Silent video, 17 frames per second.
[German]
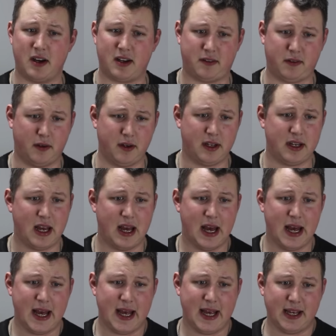mag, sondern
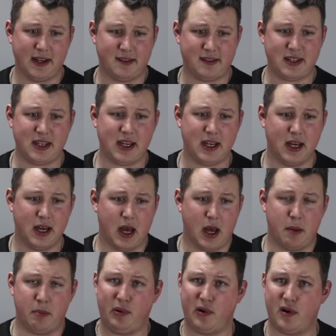die
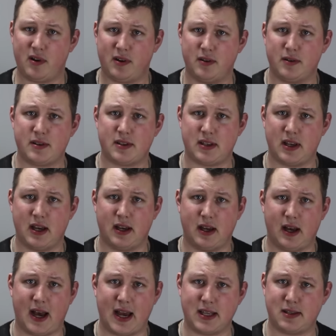Broncos
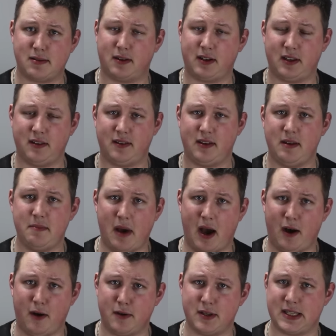Eishockey-Team
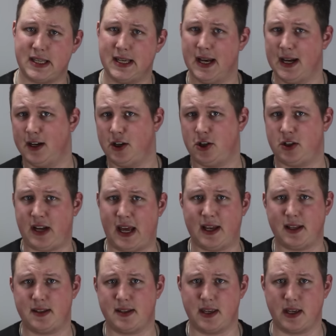aus
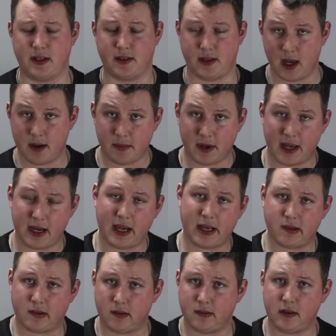Sterzing. Die haben einen
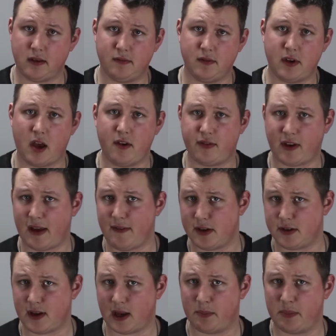exklusiven äh,
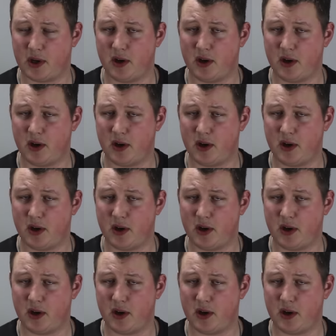Freiwild-Check